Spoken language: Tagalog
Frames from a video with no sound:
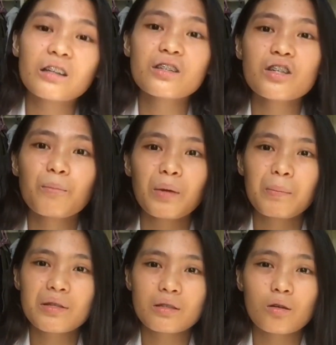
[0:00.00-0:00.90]
Kasi syempre,
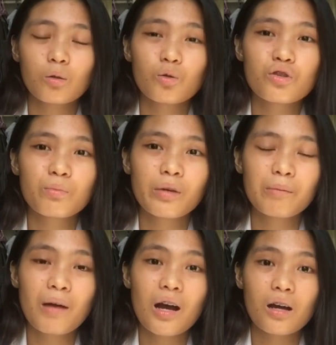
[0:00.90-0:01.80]
mas ka-close
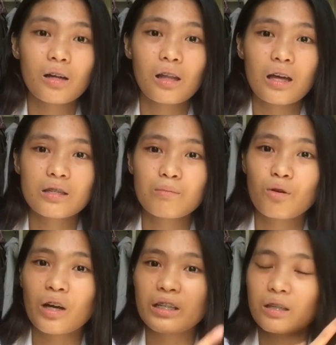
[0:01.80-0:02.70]
may mga kaklase
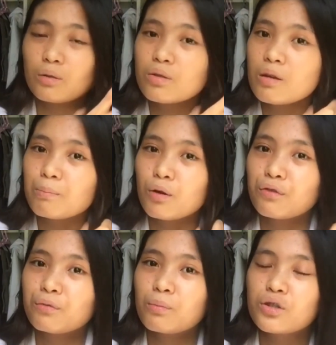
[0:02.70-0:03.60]
mo kaysa doon sa
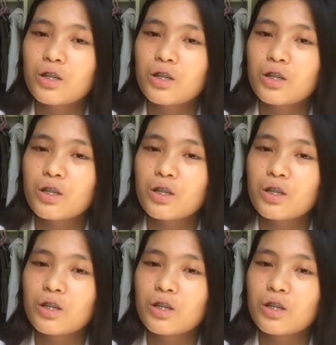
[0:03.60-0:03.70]
prof